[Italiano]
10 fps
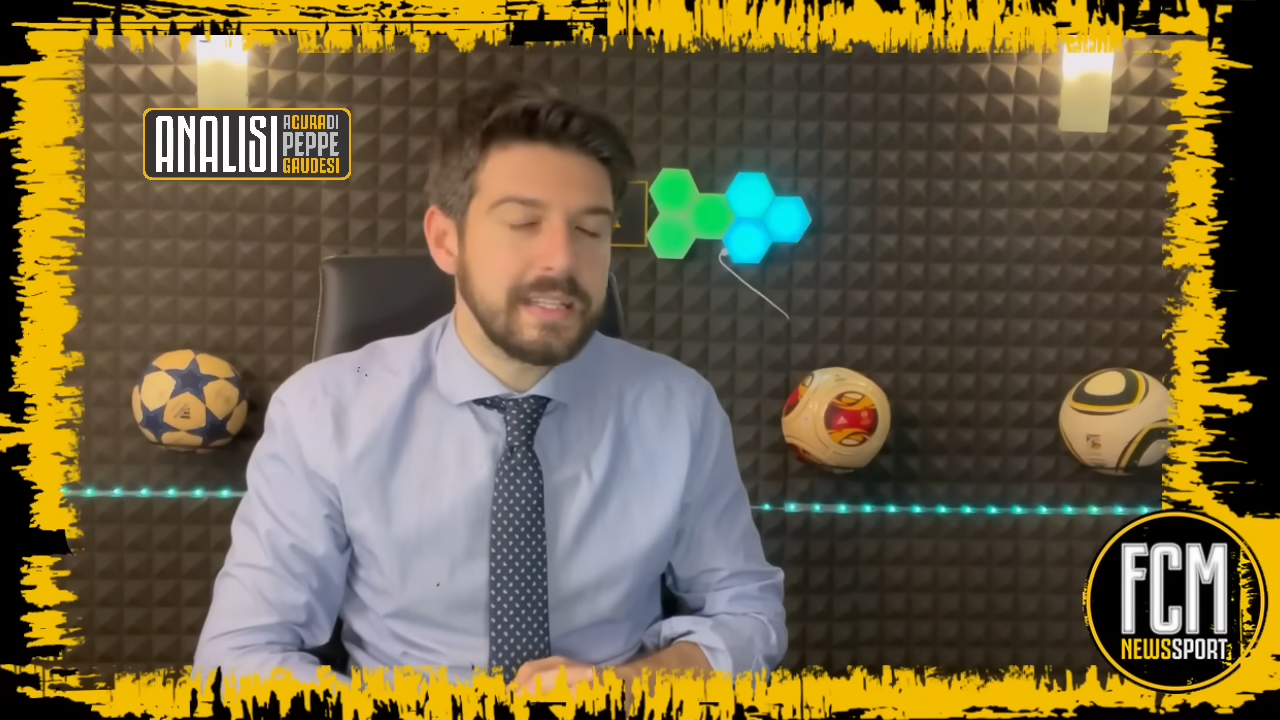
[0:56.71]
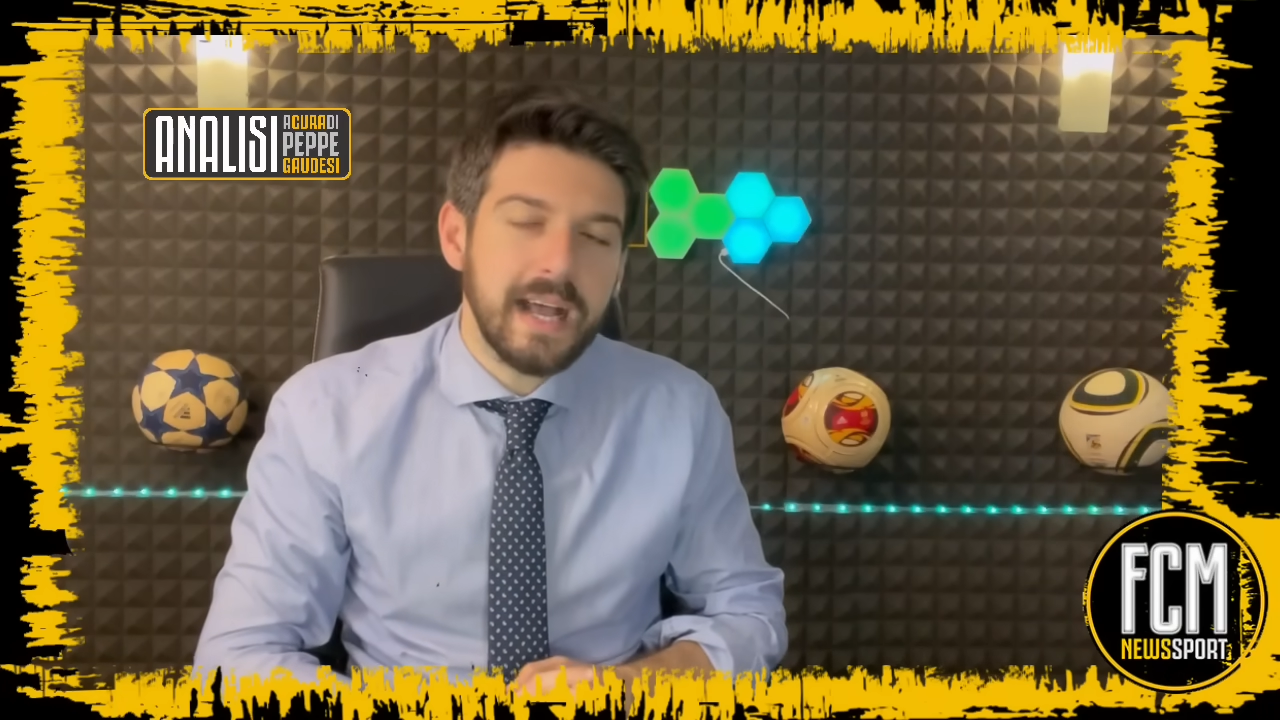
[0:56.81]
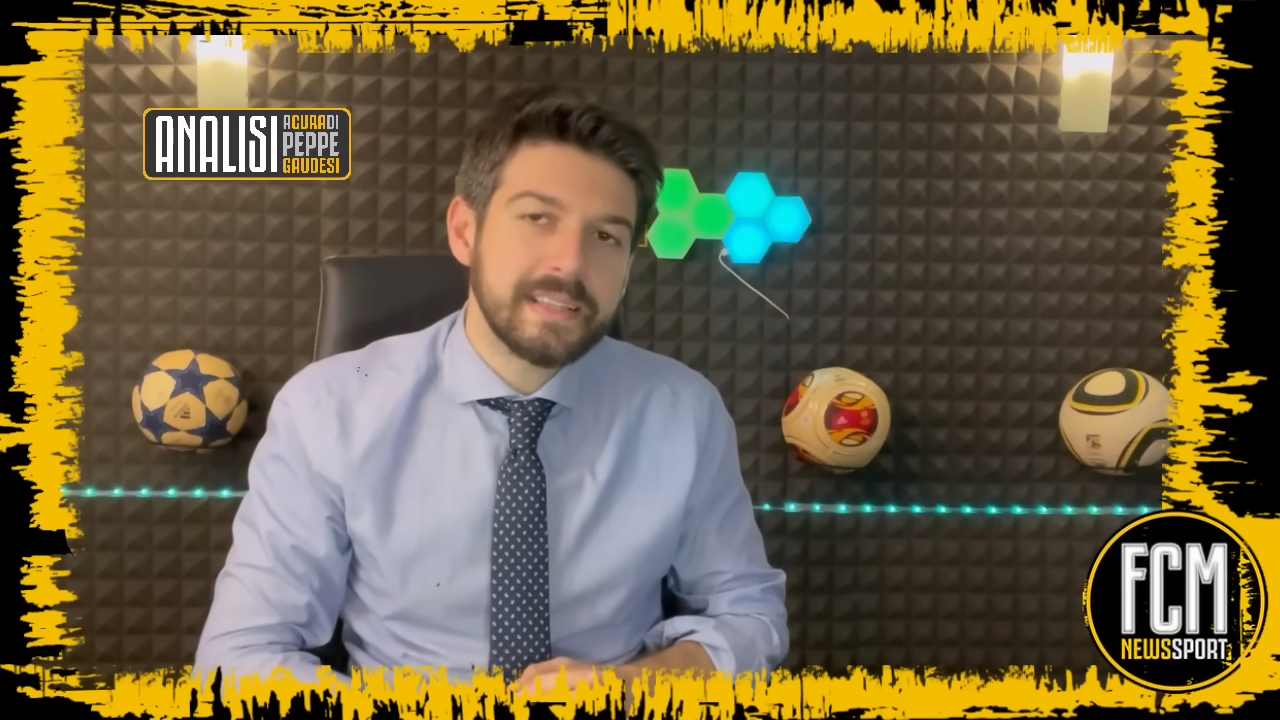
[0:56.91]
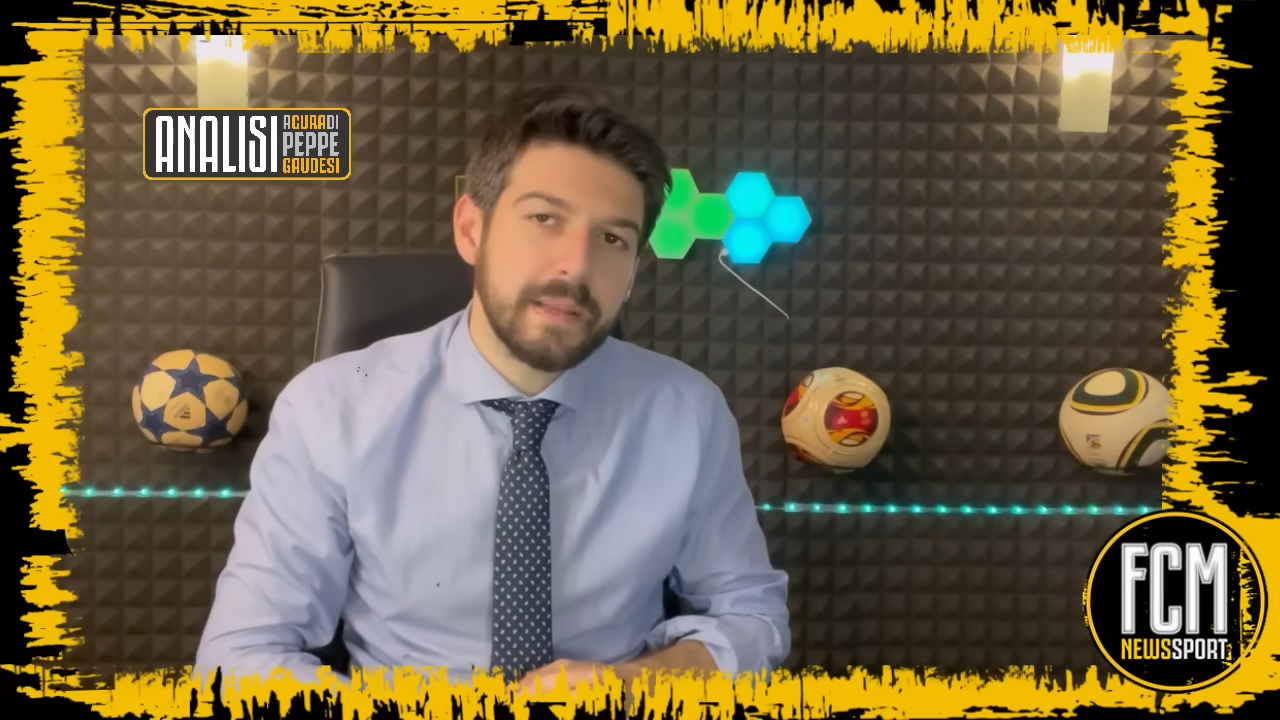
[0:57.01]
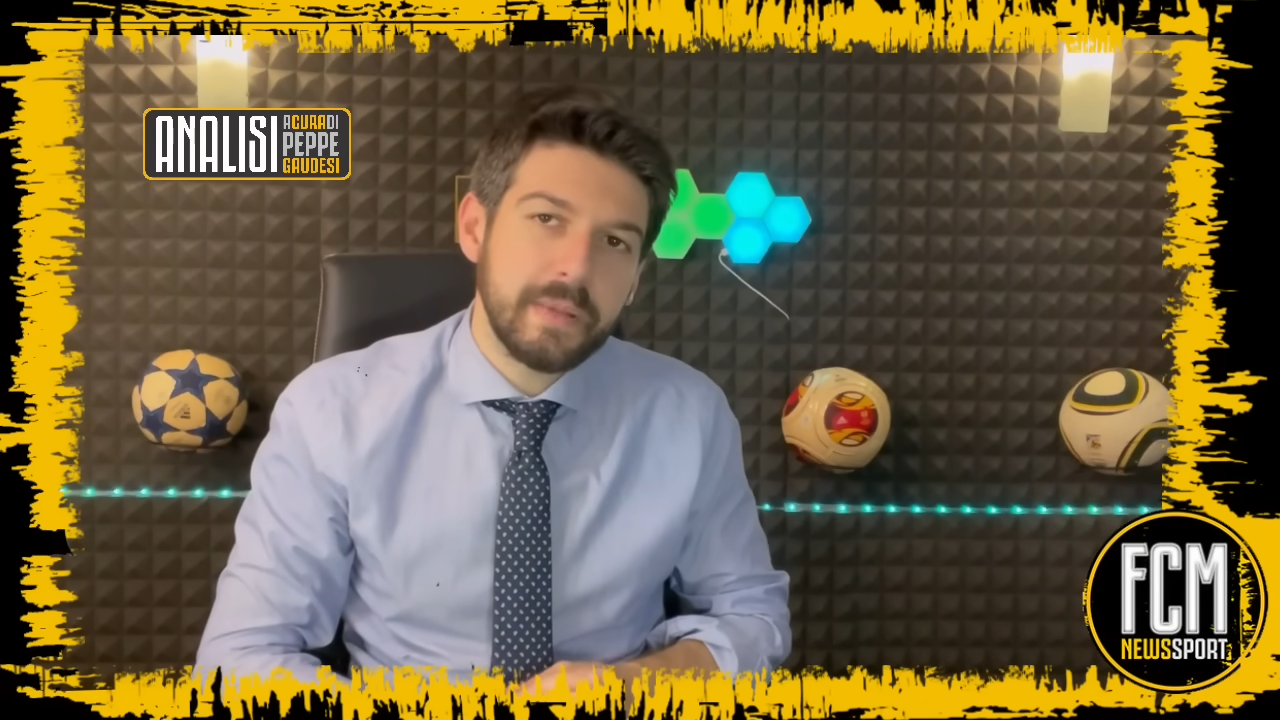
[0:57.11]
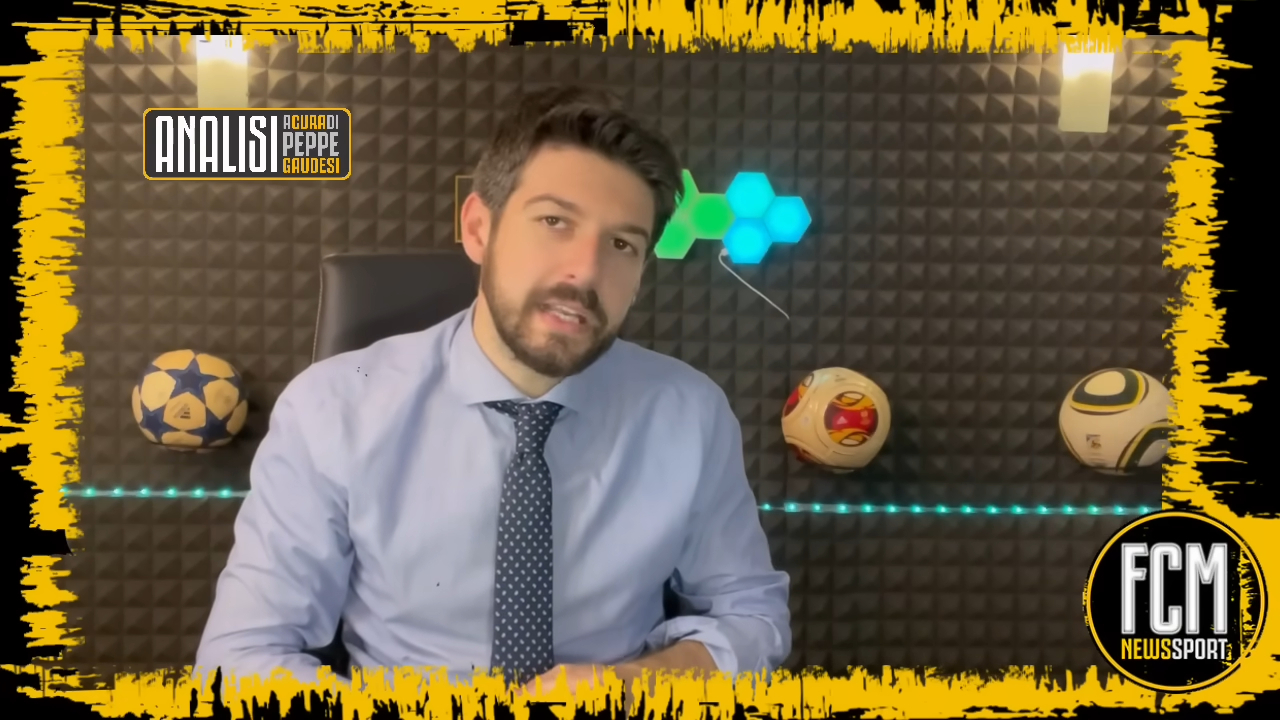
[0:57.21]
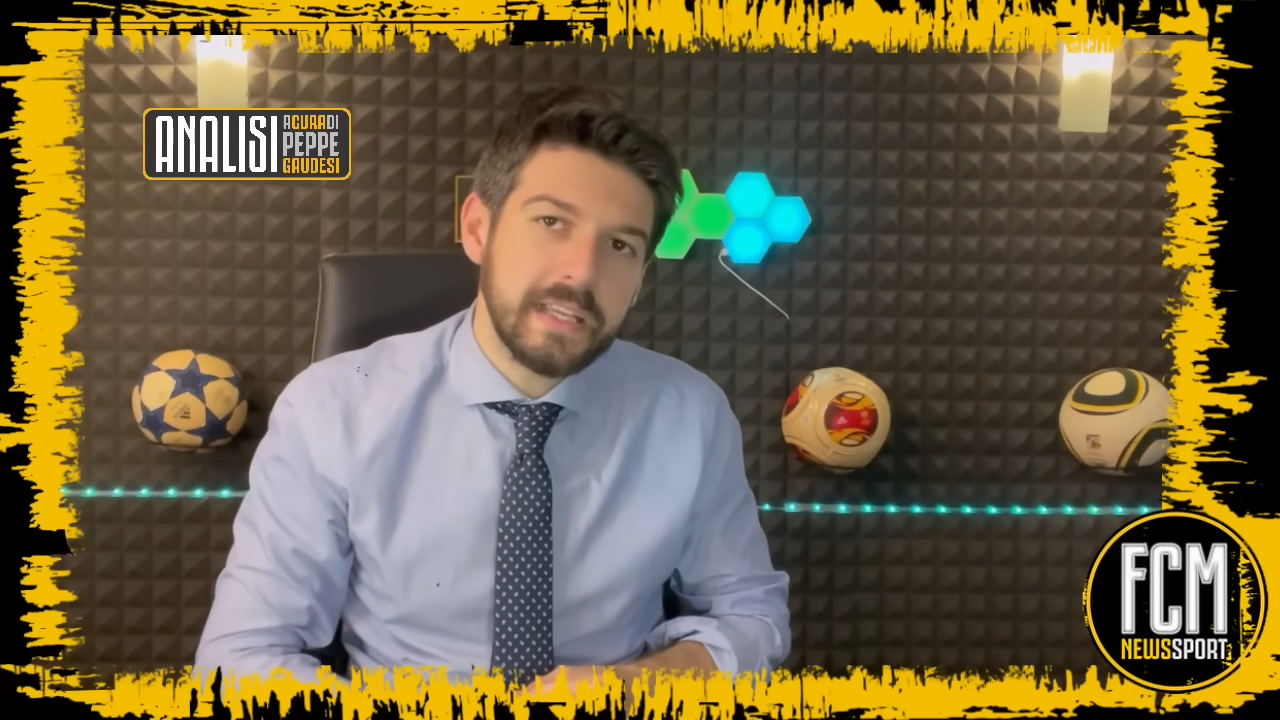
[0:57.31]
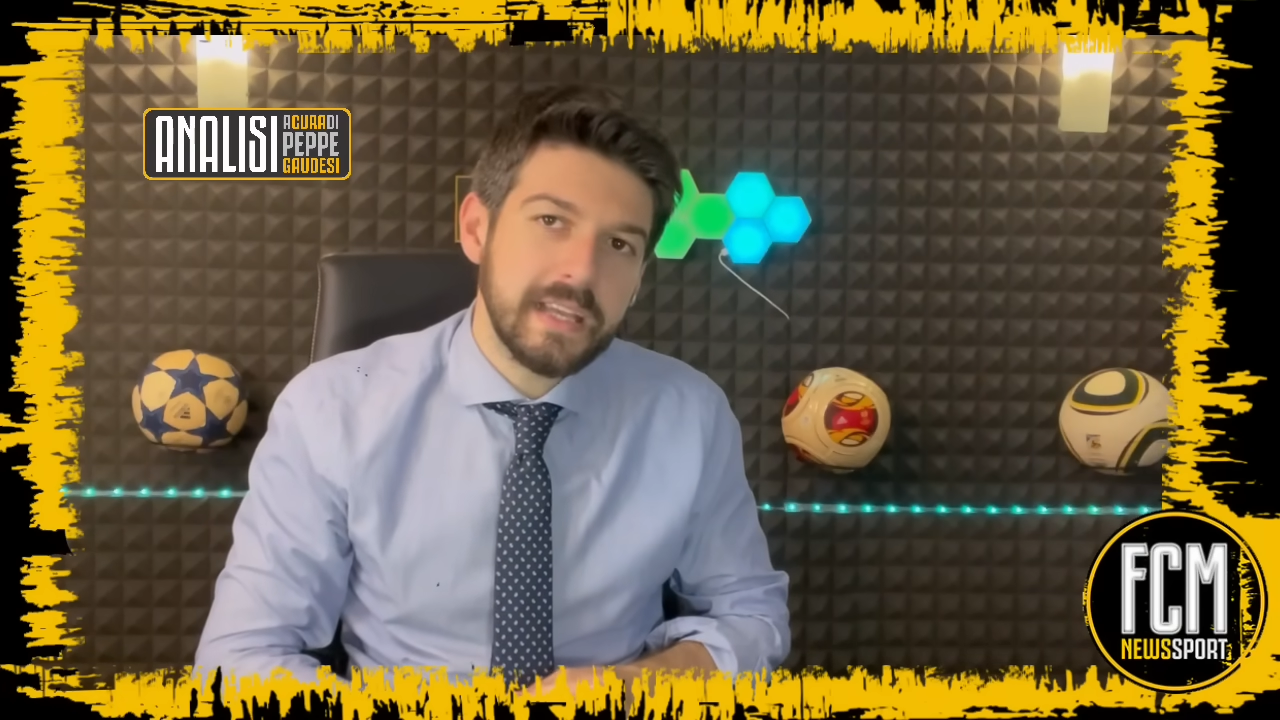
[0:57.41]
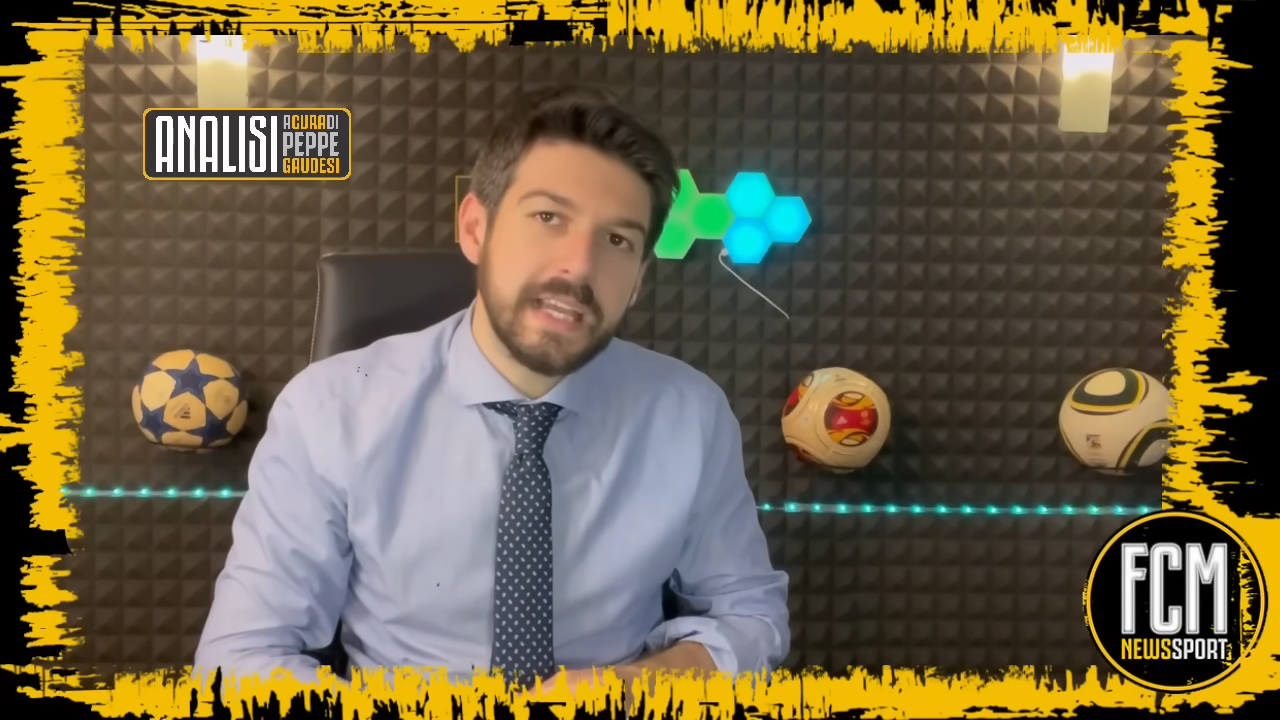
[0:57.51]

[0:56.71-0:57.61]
datemeli